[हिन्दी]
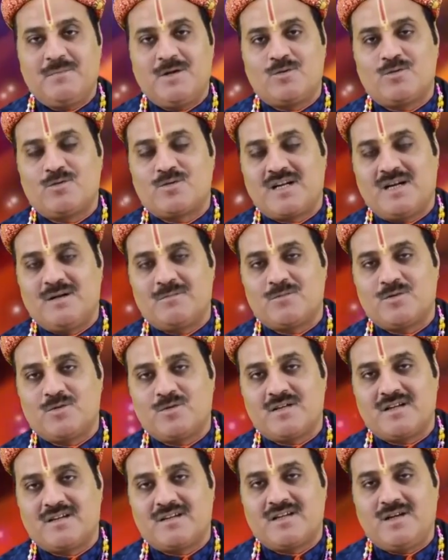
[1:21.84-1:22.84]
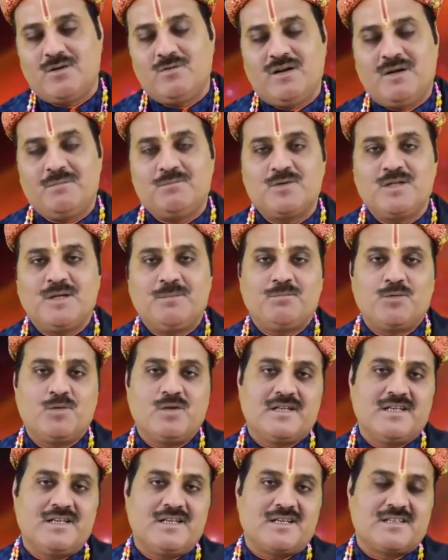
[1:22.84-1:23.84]
मैं उस काम को कर रहा हूँ आप मुझे
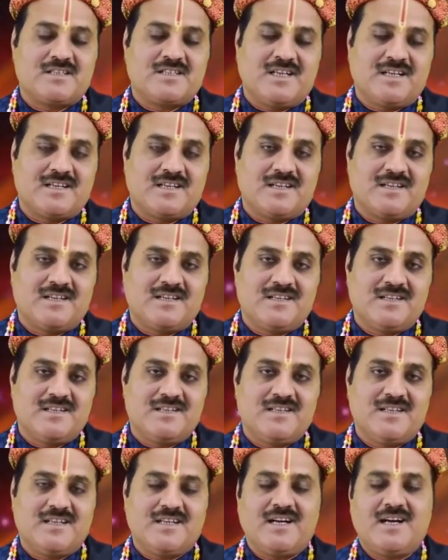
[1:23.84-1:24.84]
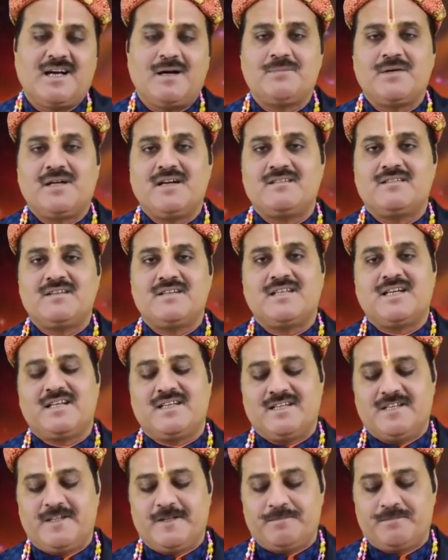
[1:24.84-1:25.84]
पुल की रक्षा करने दीजिएगा आप यहाँ से
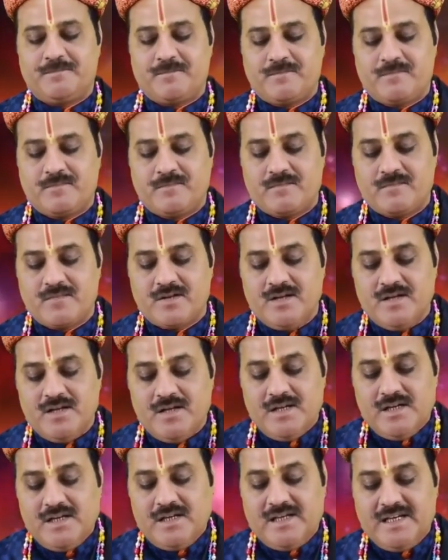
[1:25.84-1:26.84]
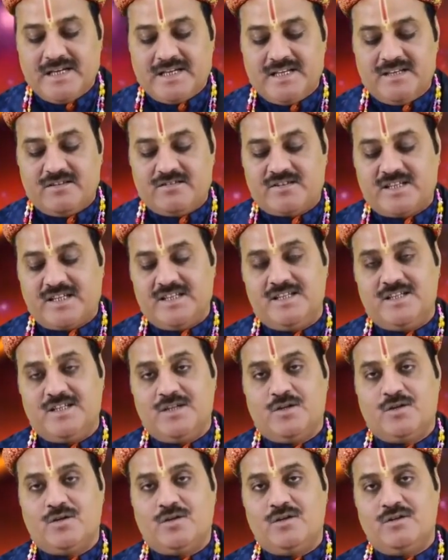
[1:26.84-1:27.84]
जाइए लेकिन
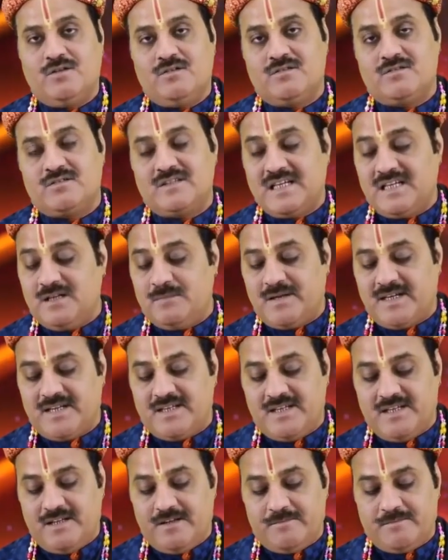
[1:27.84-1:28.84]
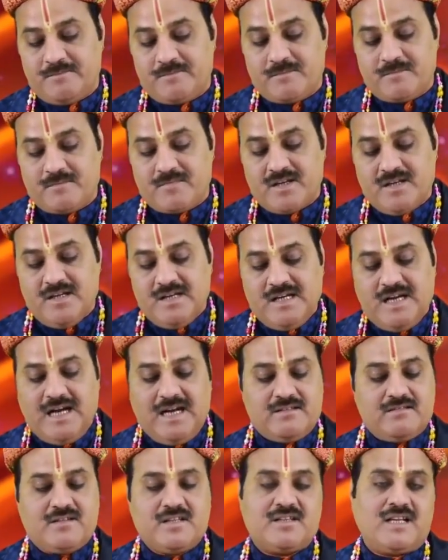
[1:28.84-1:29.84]
शनिदेव नहीं माने
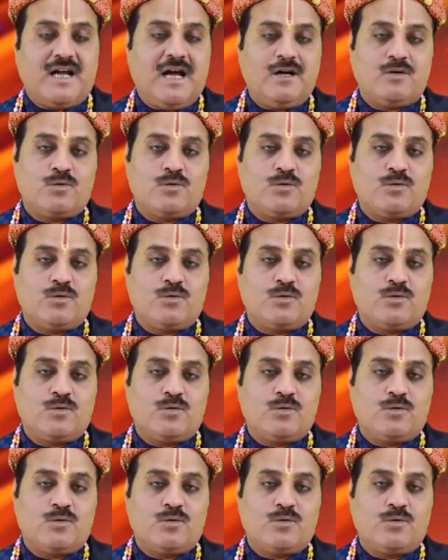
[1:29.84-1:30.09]
अंततः